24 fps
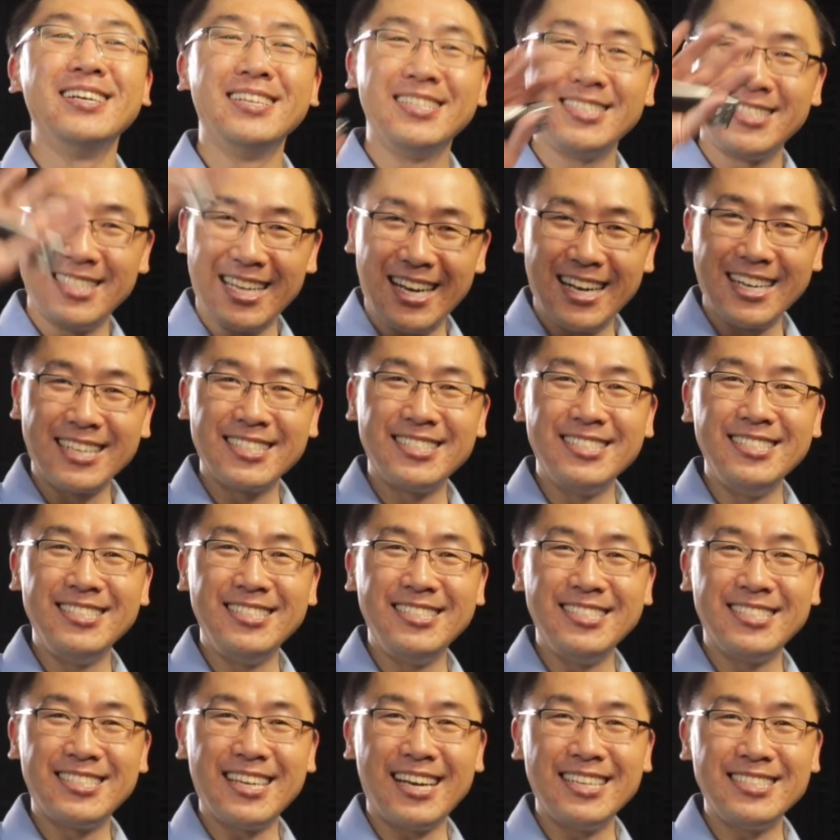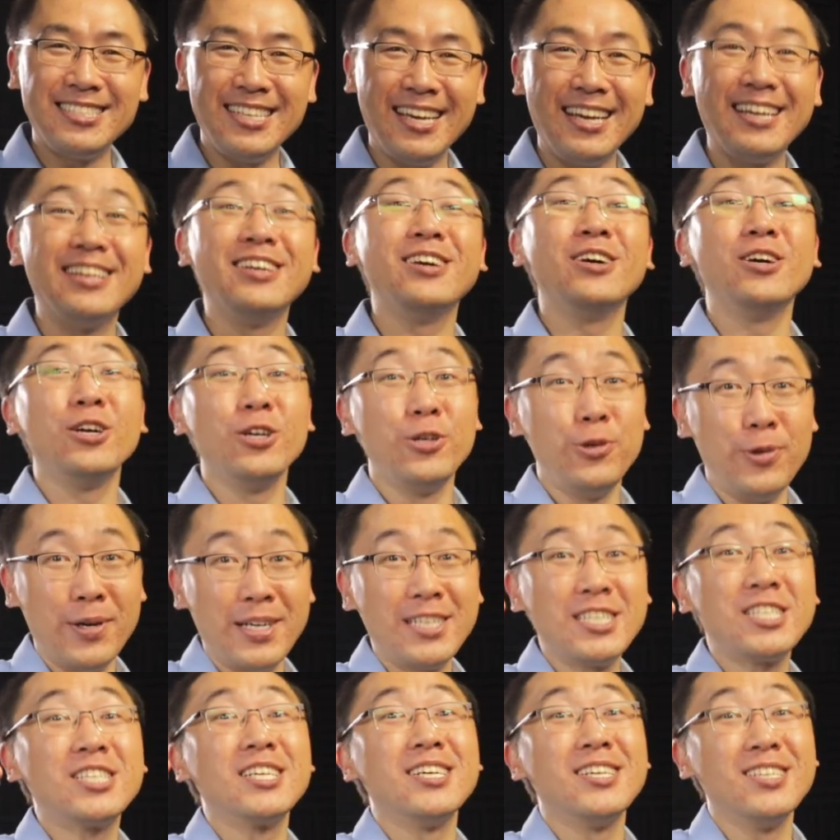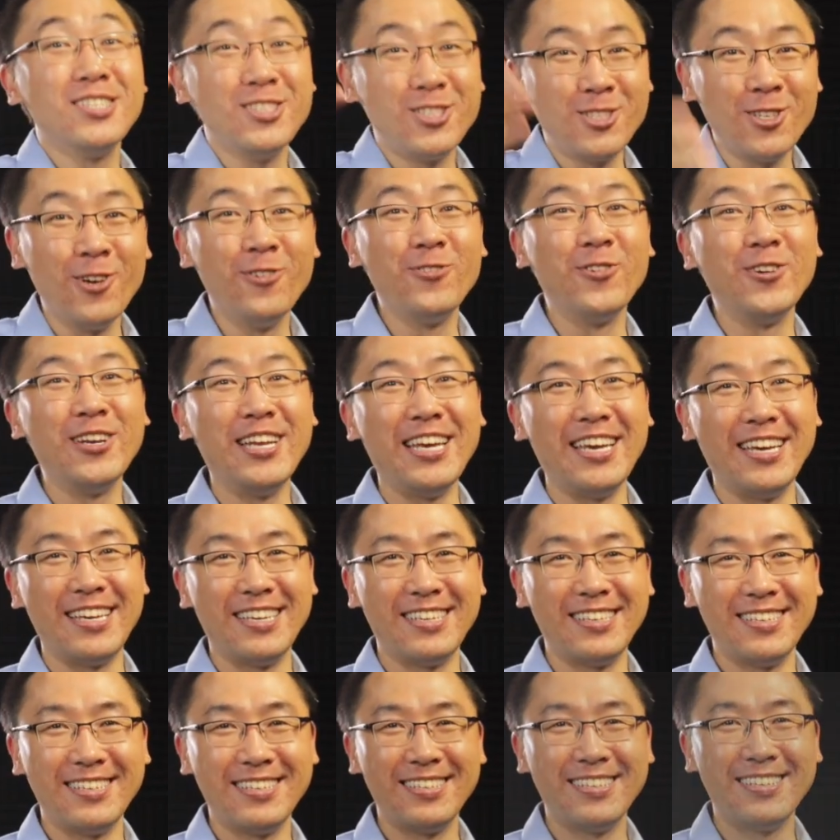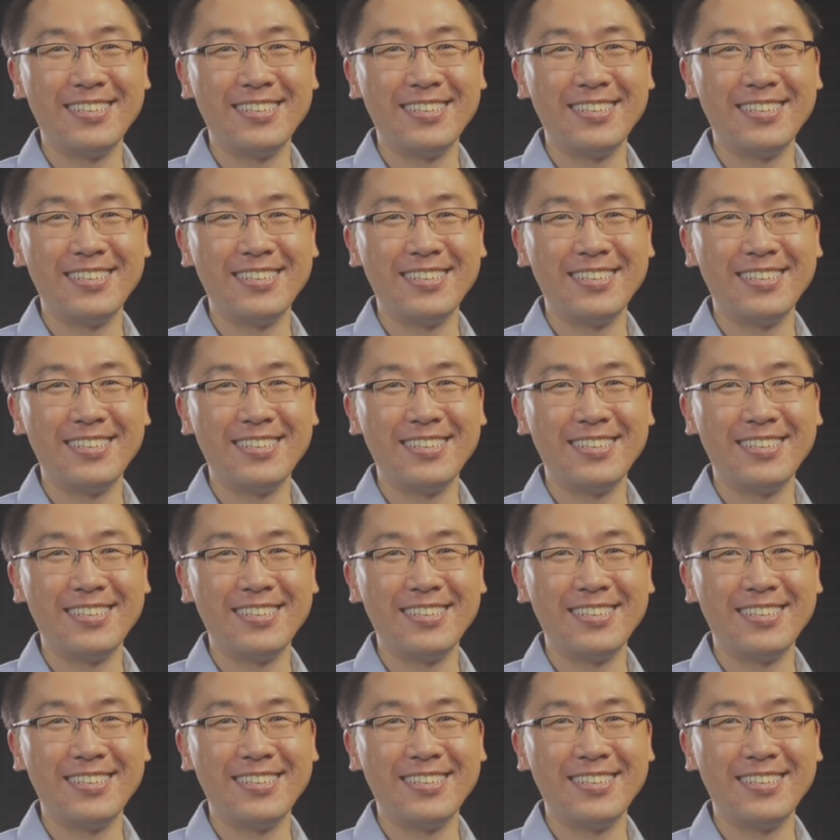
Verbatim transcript: 下个星期再见，愿神祝福你。